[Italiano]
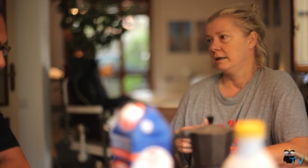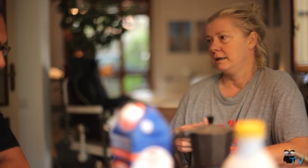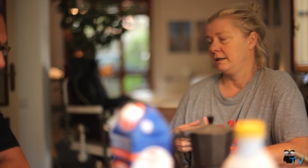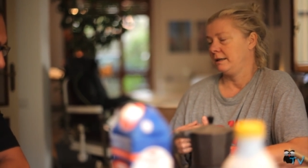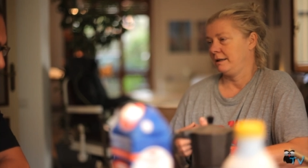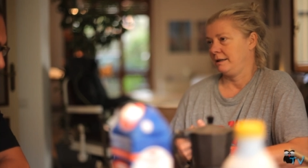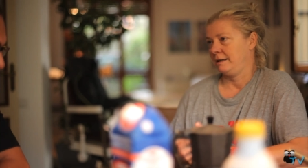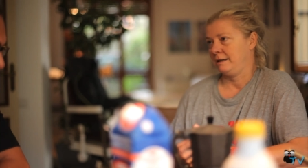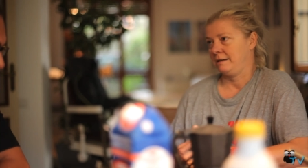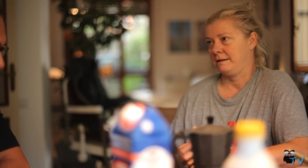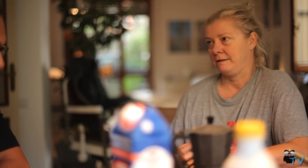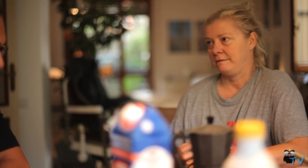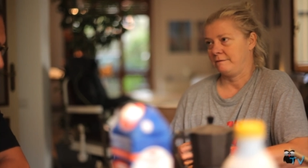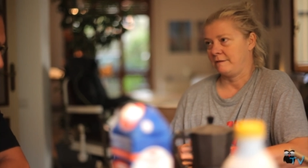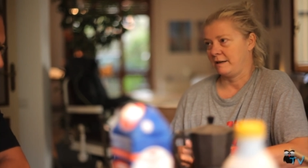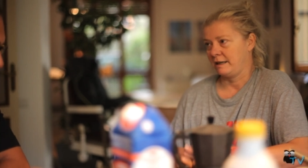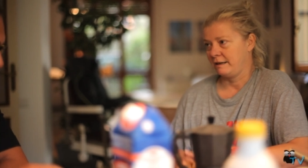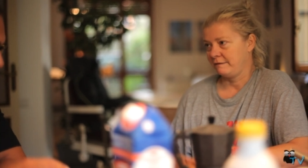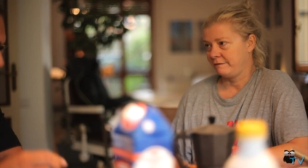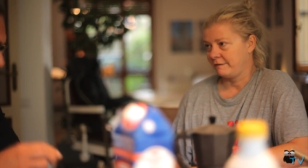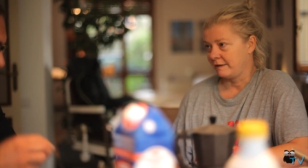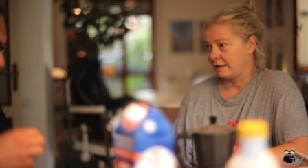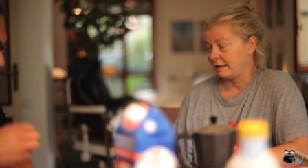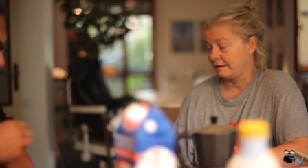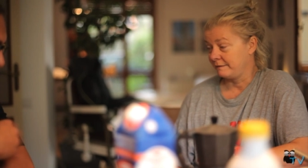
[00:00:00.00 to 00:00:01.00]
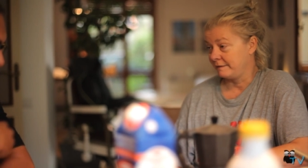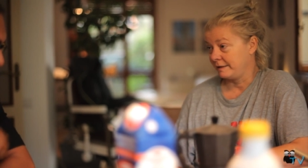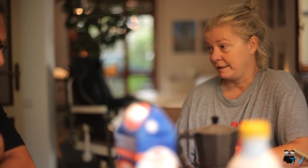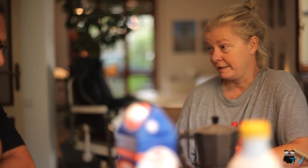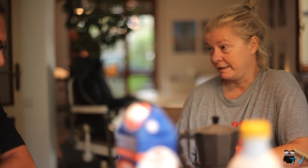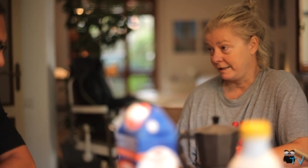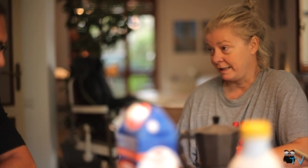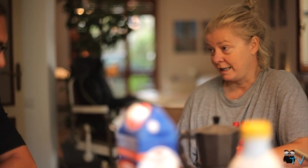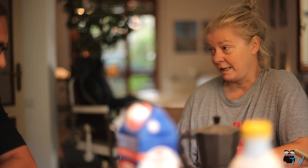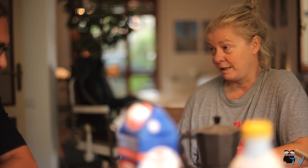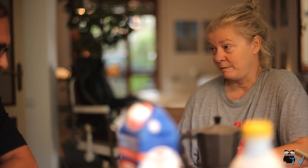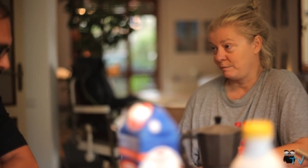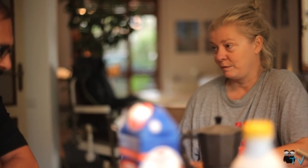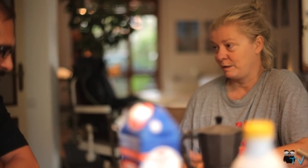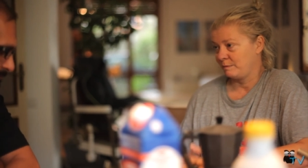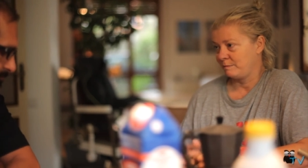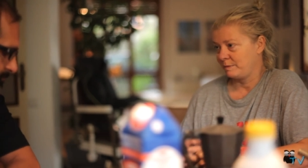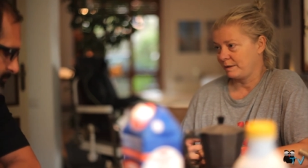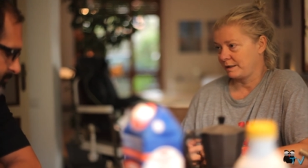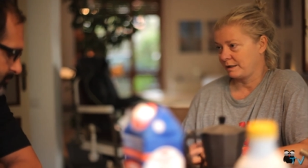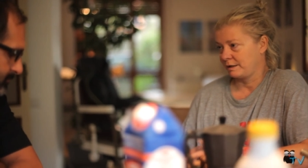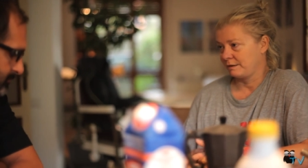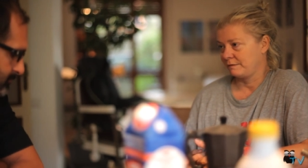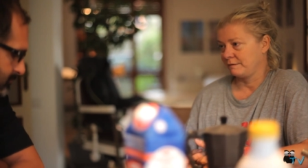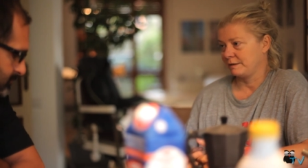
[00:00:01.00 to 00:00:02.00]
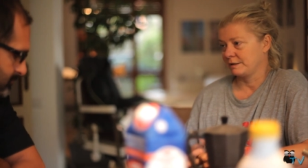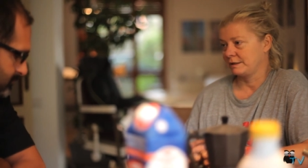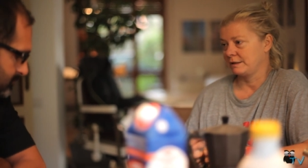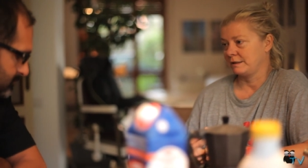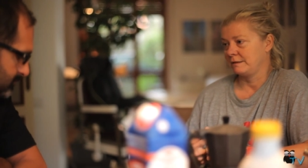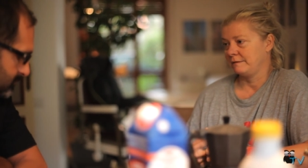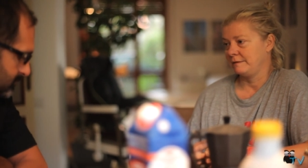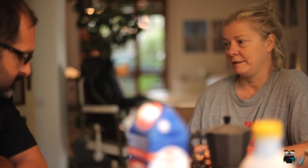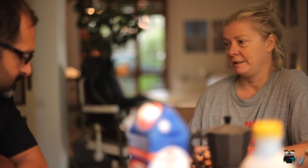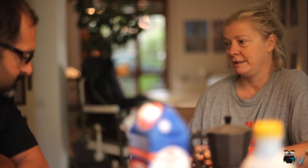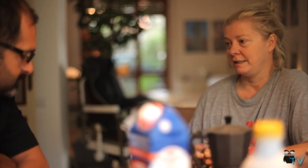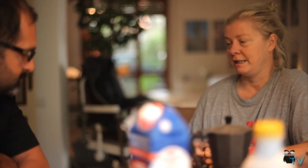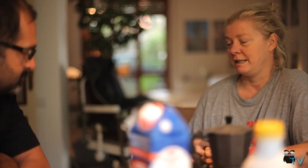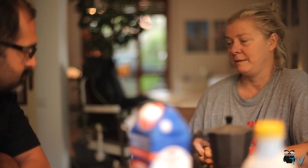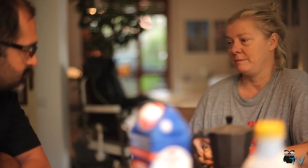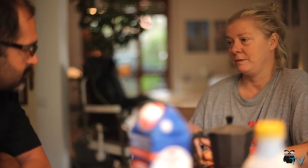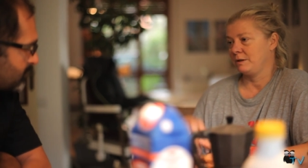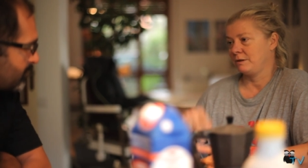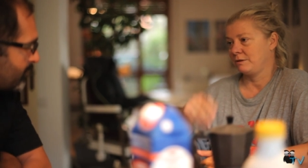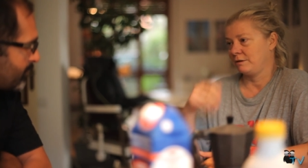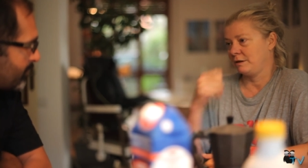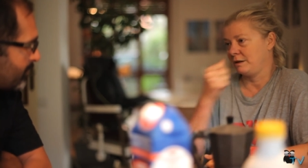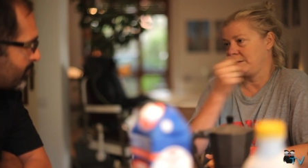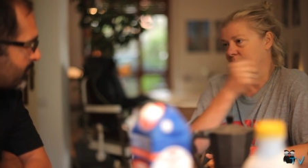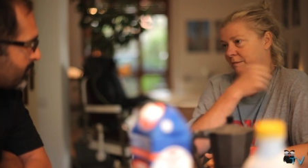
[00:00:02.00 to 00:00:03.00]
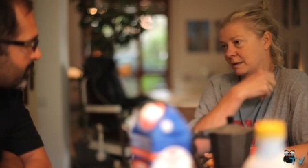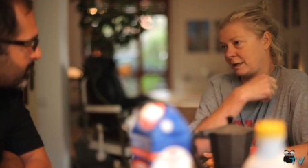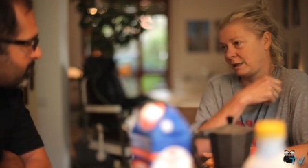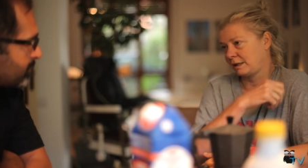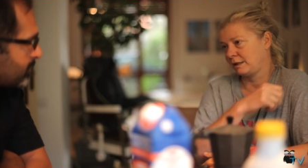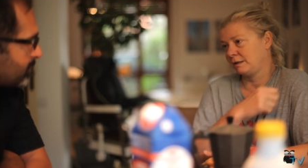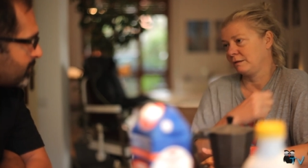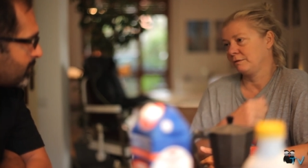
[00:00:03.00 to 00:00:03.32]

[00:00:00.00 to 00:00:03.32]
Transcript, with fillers: vai a fare le vendemmie, perché ho fatto le vendemmie con le macchine